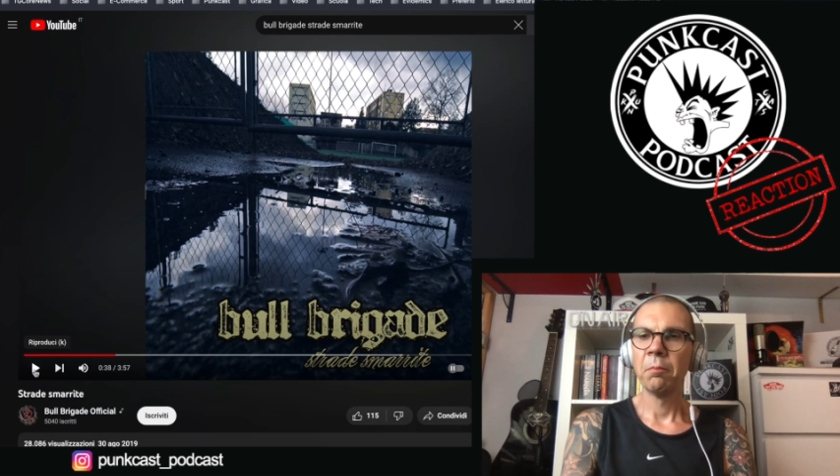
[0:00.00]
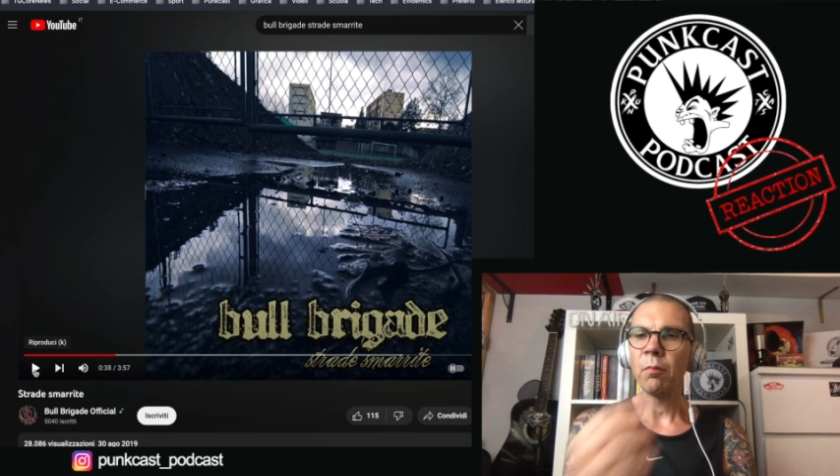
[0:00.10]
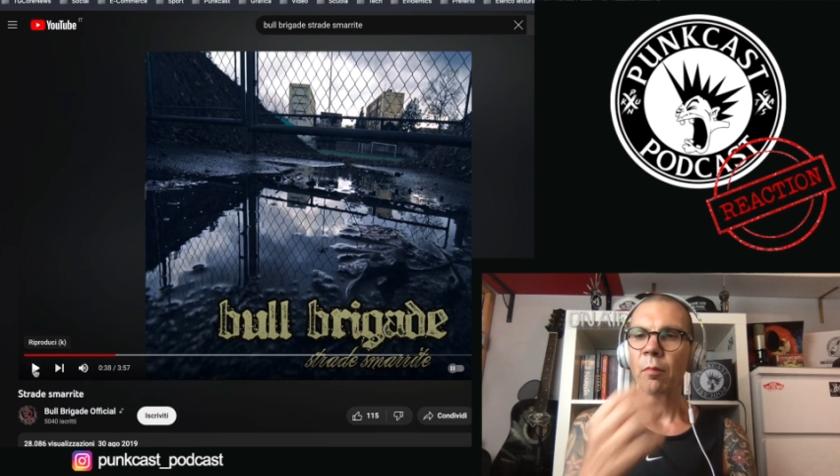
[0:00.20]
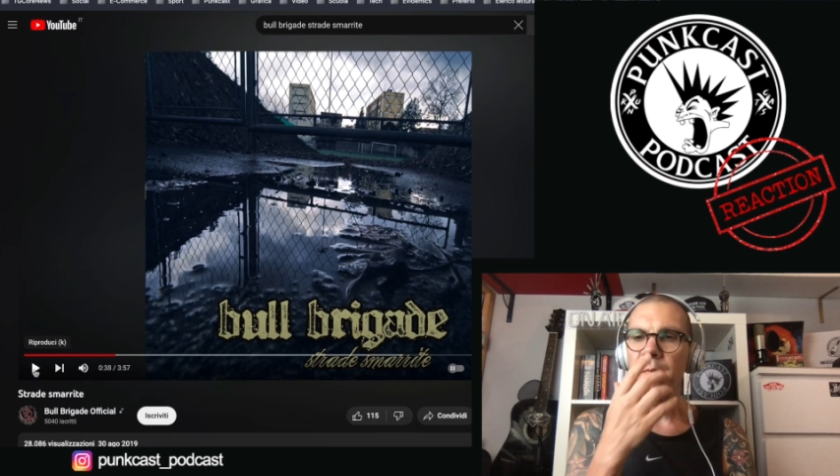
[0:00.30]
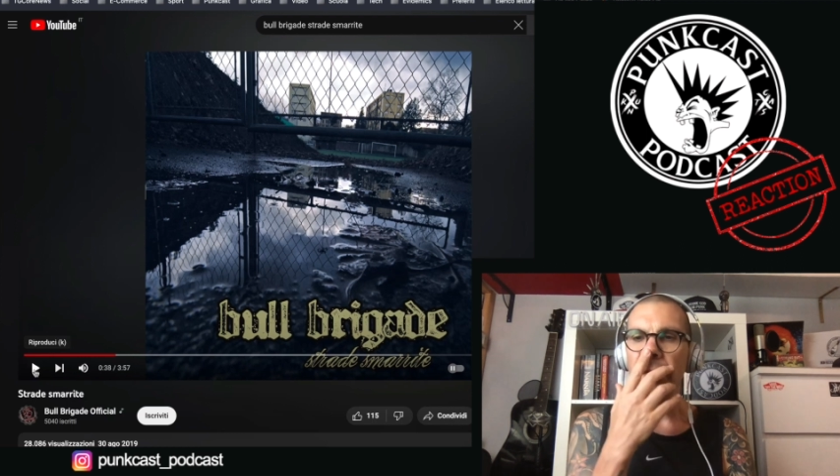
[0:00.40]

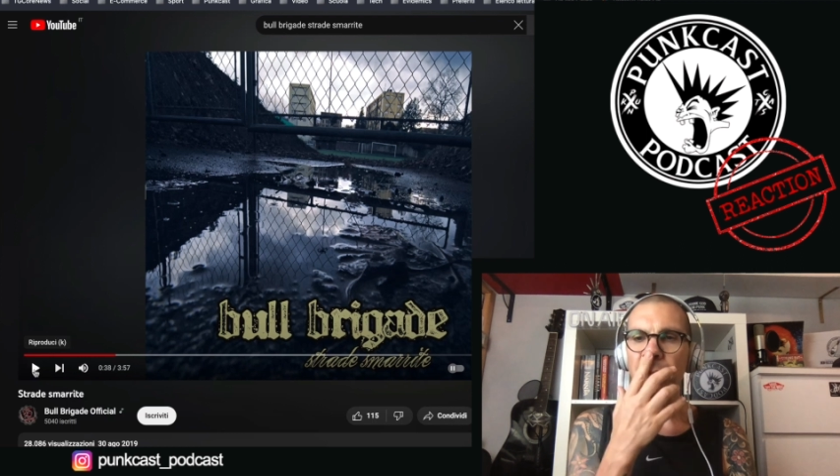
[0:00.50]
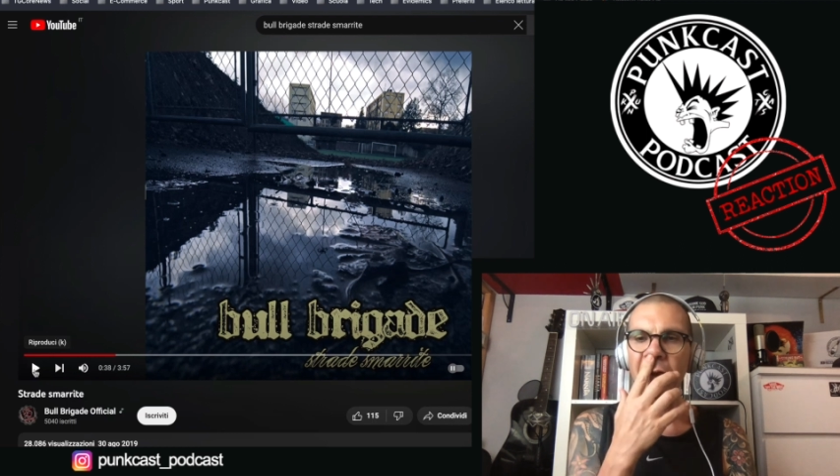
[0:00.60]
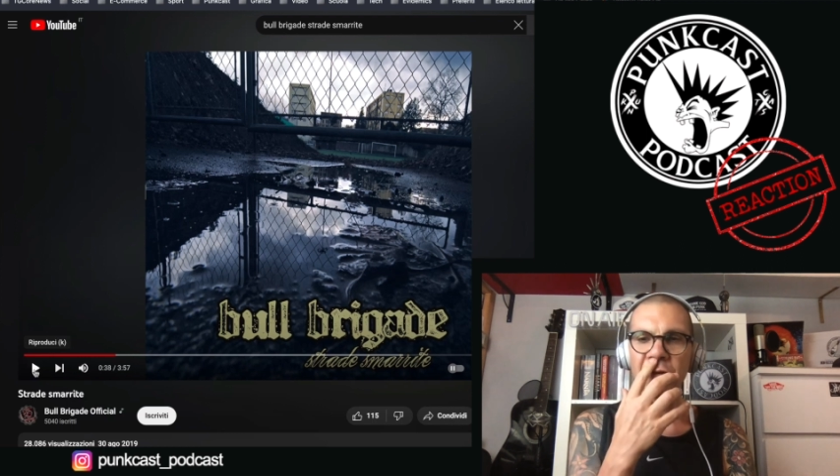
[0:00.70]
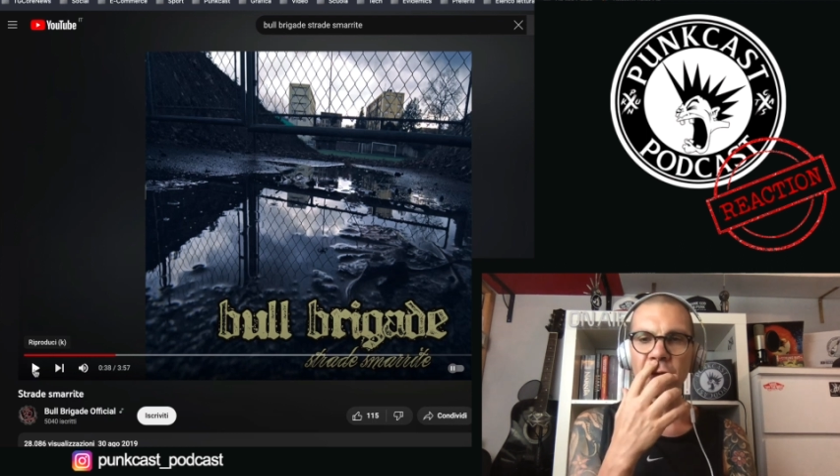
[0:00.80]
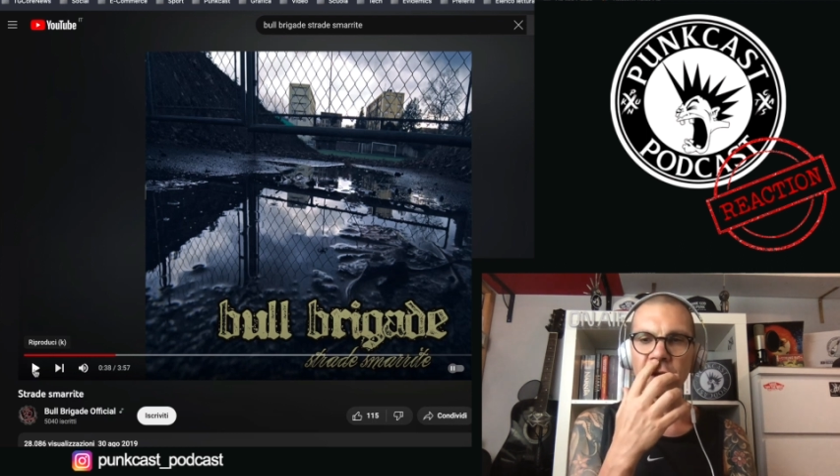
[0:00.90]
mi è
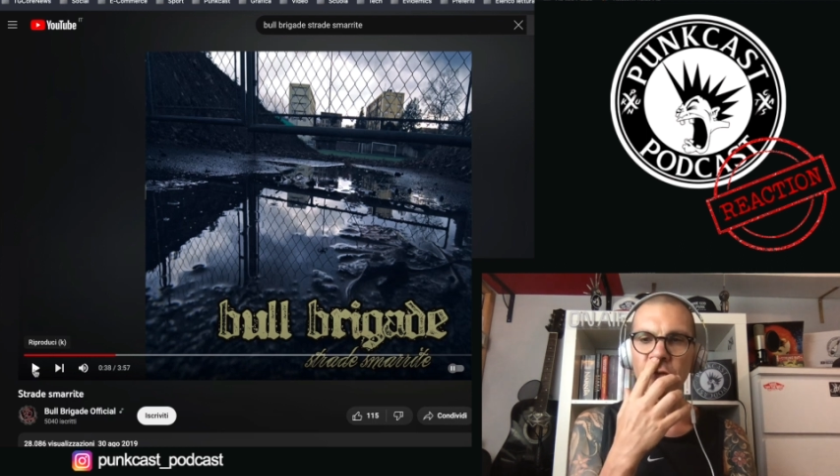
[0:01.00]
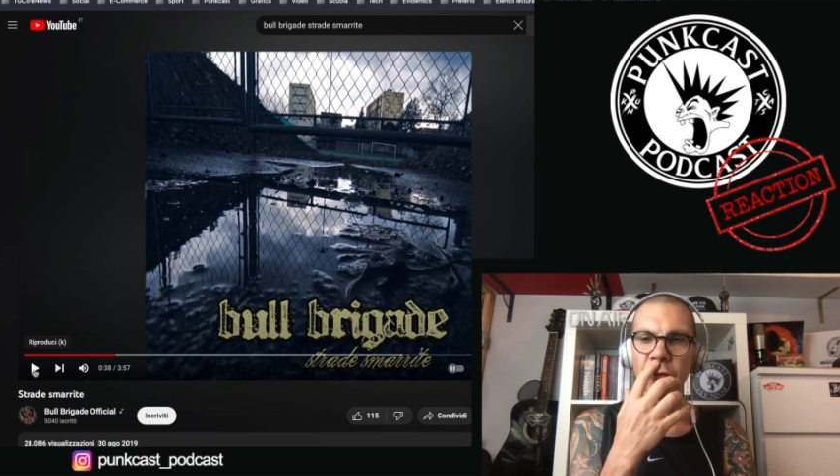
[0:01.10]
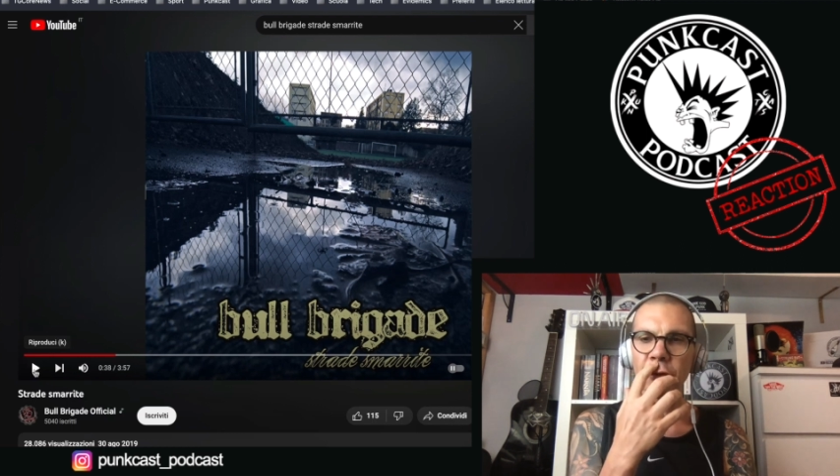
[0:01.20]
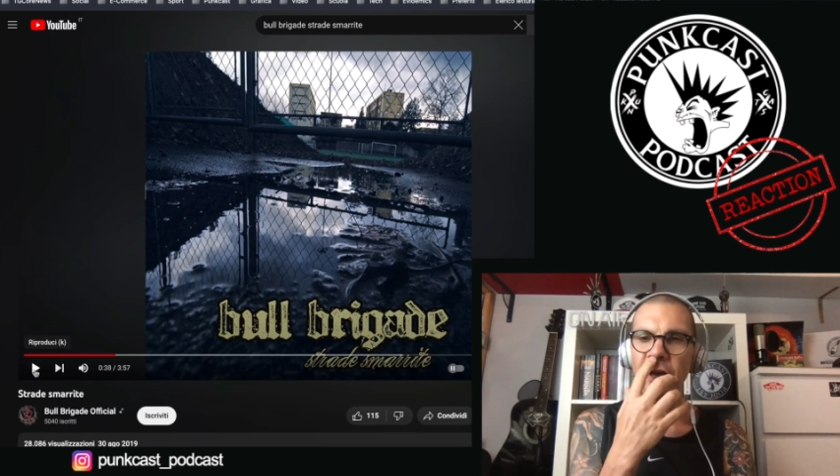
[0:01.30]
parso oltretutto di